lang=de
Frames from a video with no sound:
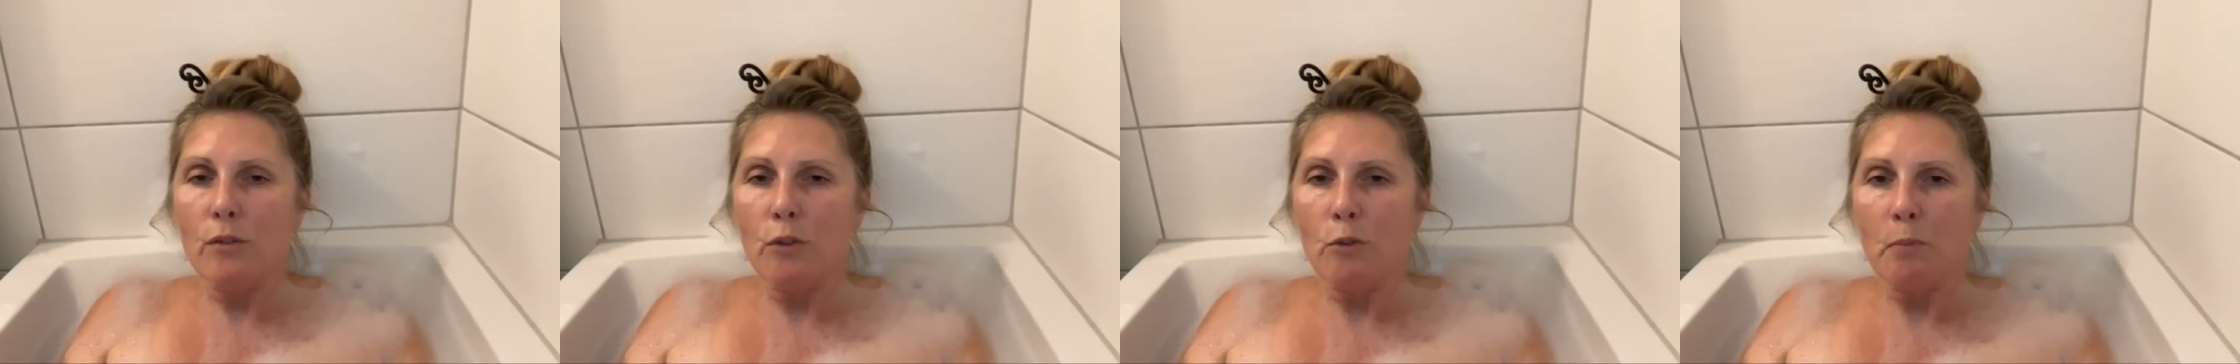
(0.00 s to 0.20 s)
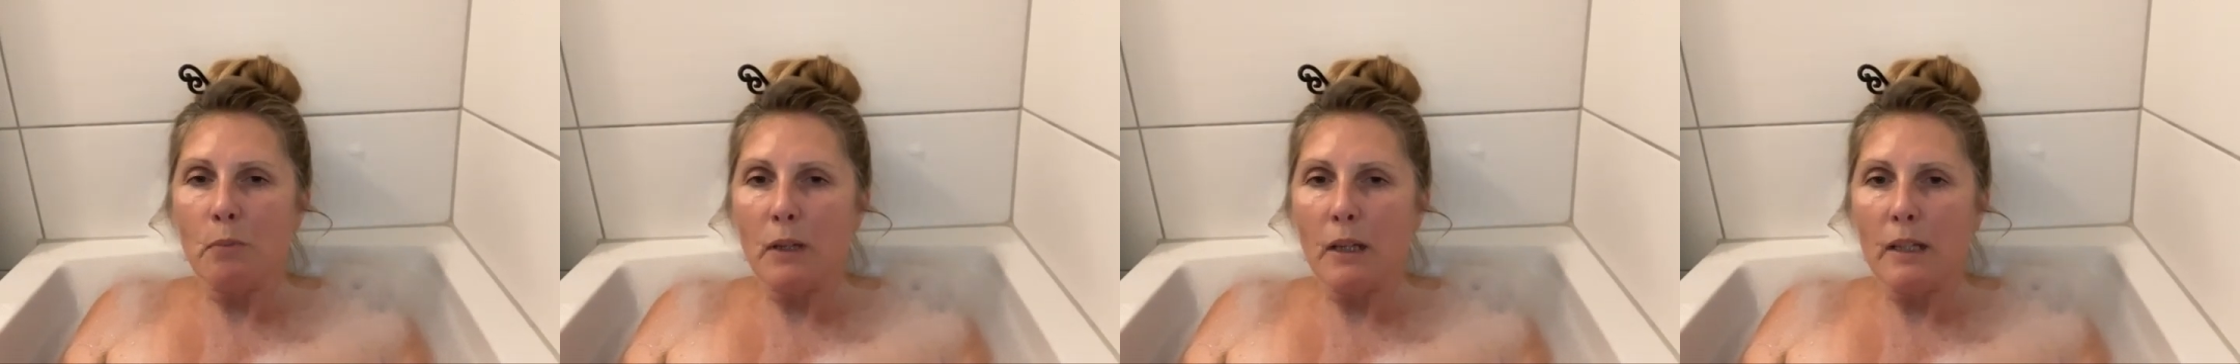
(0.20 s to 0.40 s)

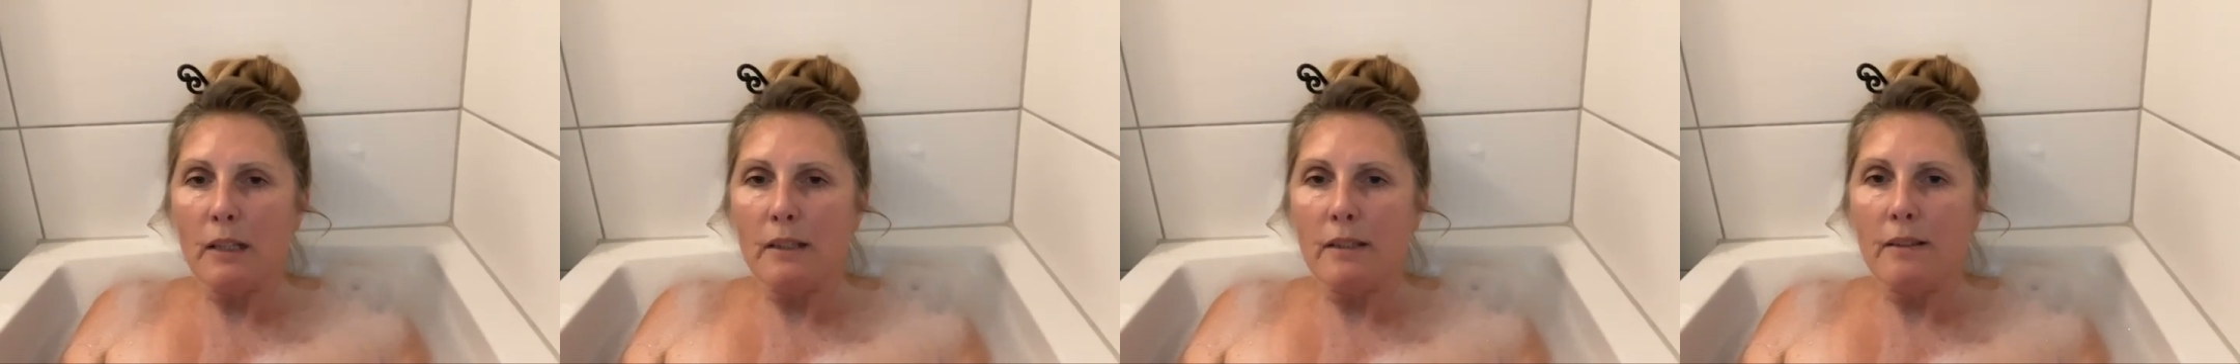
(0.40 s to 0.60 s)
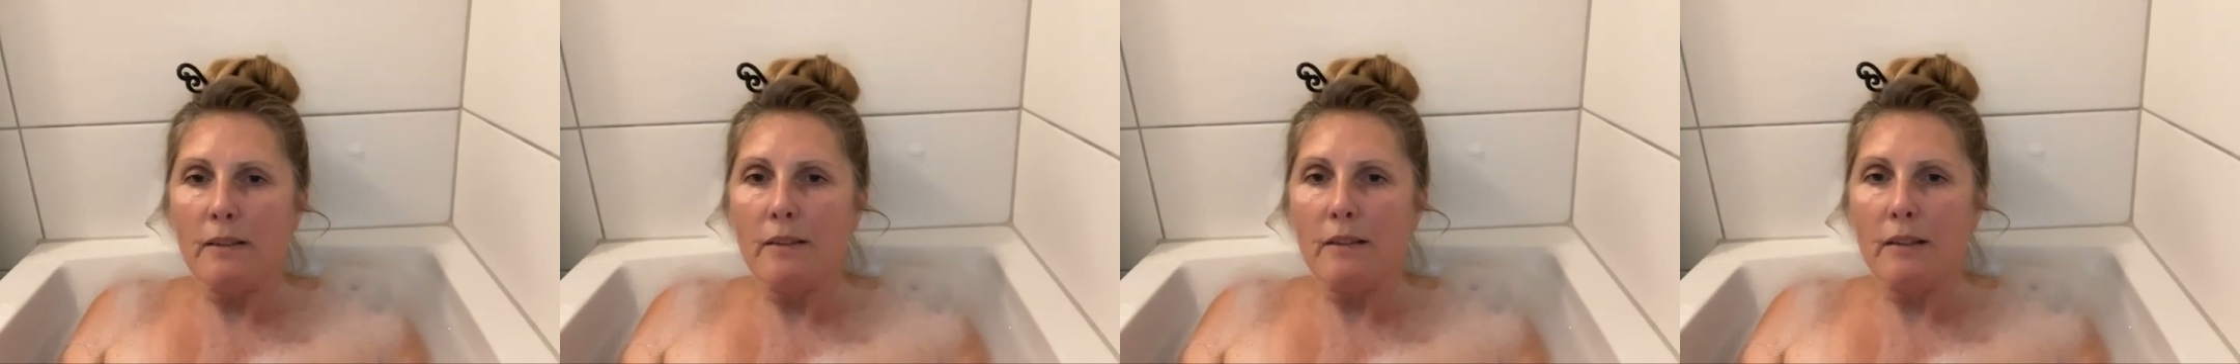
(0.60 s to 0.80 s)

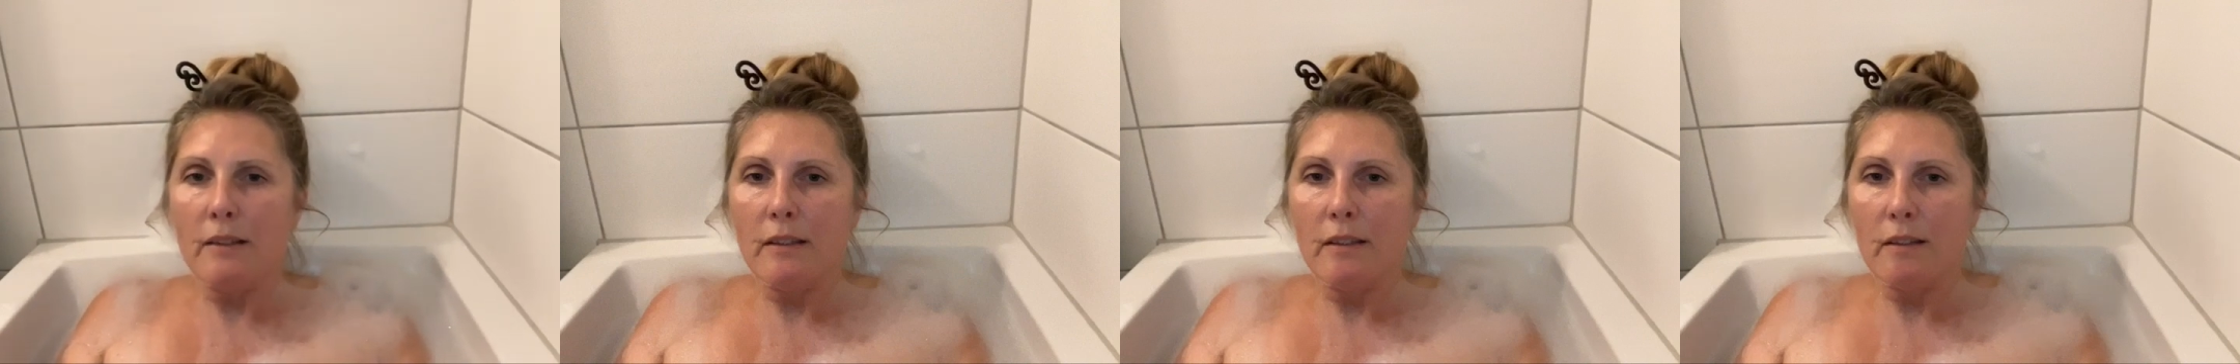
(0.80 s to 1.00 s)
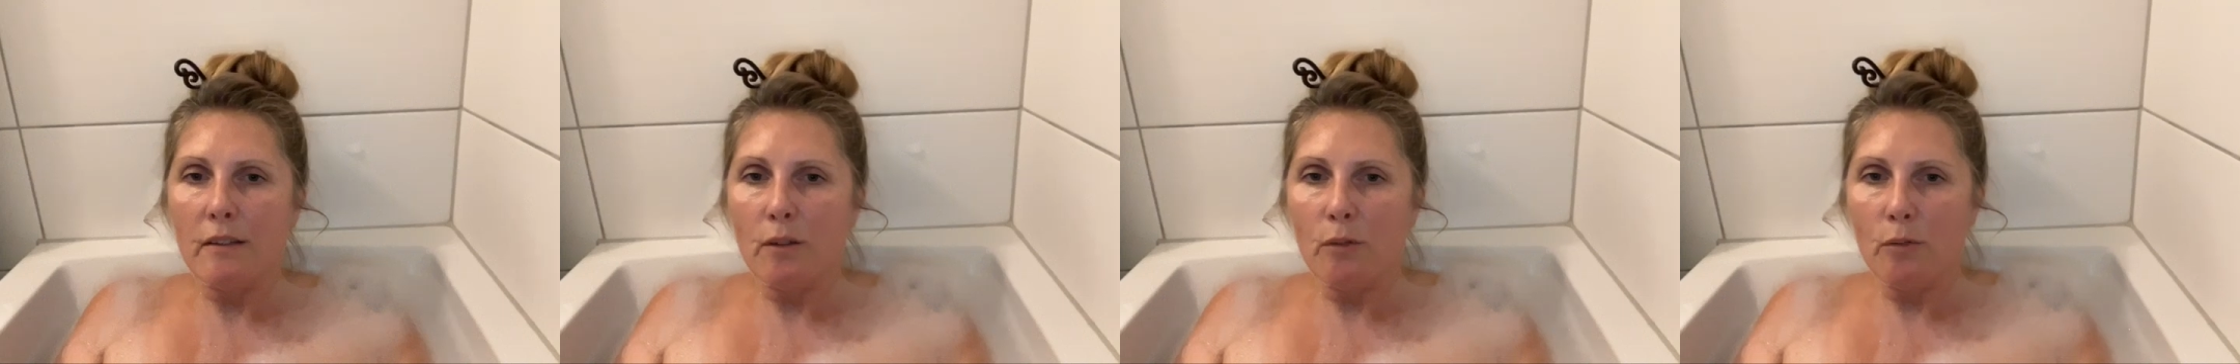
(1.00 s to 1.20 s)
sprechen
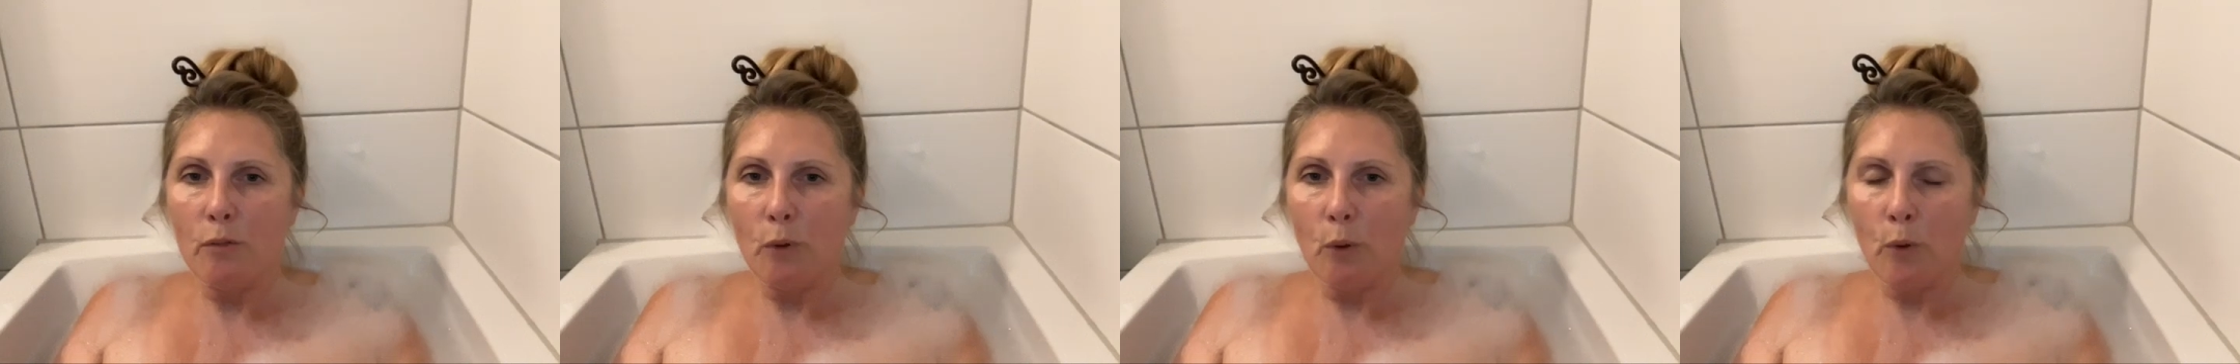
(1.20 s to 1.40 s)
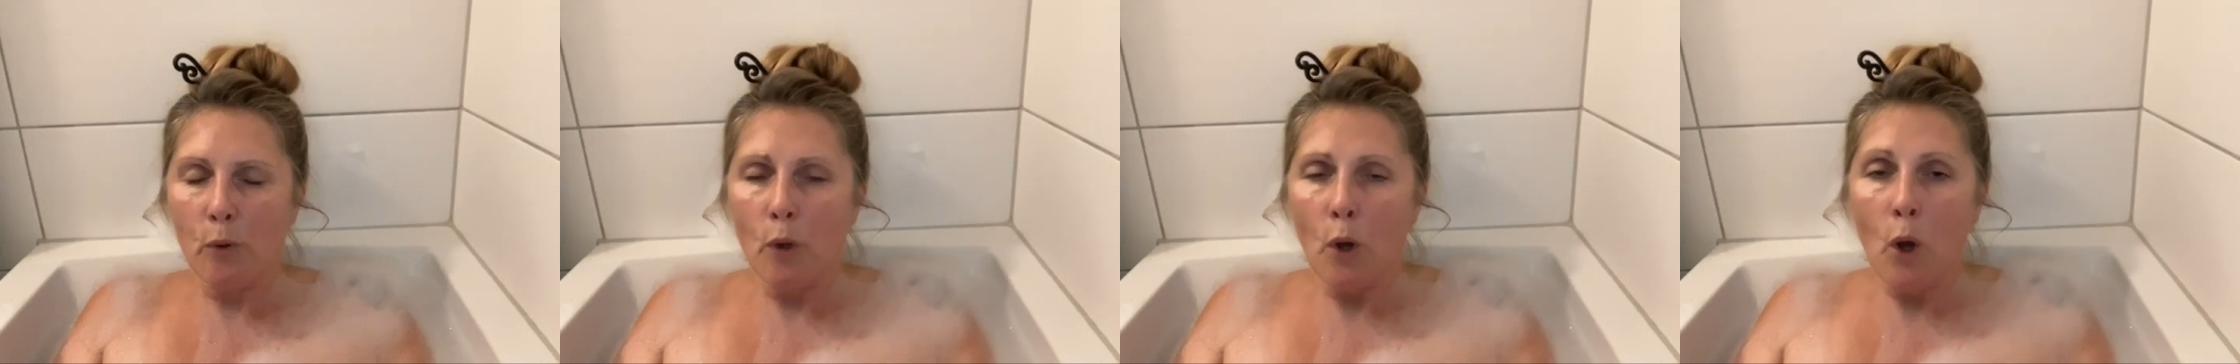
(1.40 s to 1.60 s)
nicht
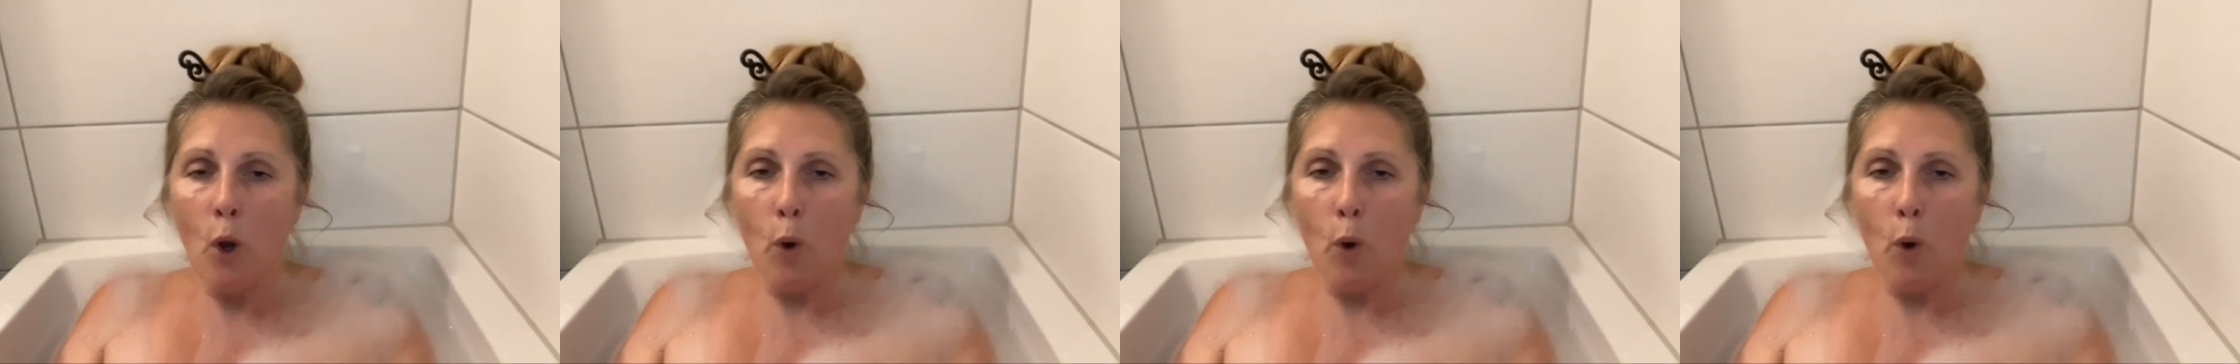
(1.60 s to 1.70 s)
davon.